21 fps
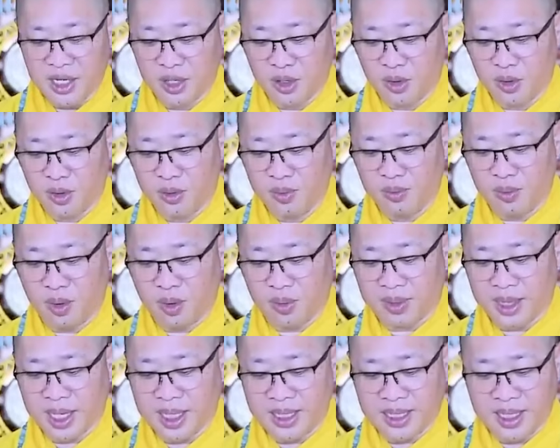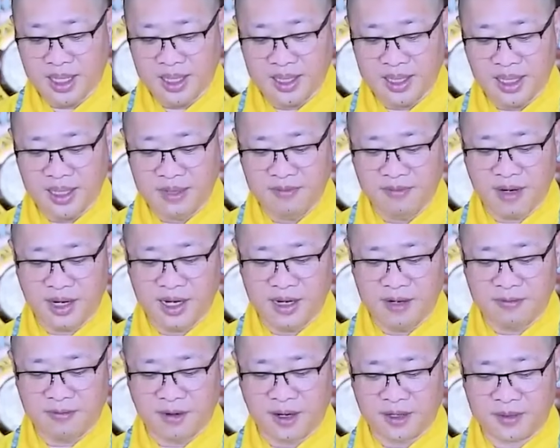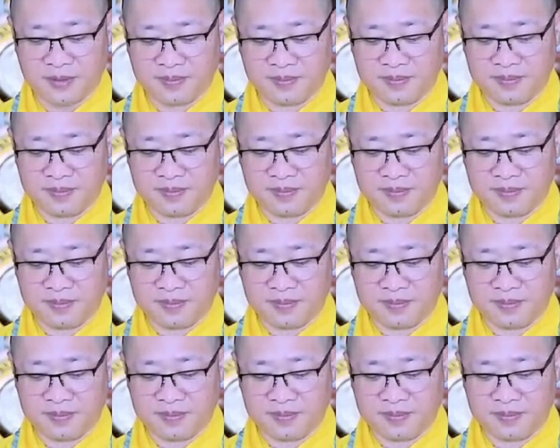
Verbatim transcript: hiểu một cách chân chính về Đức Phật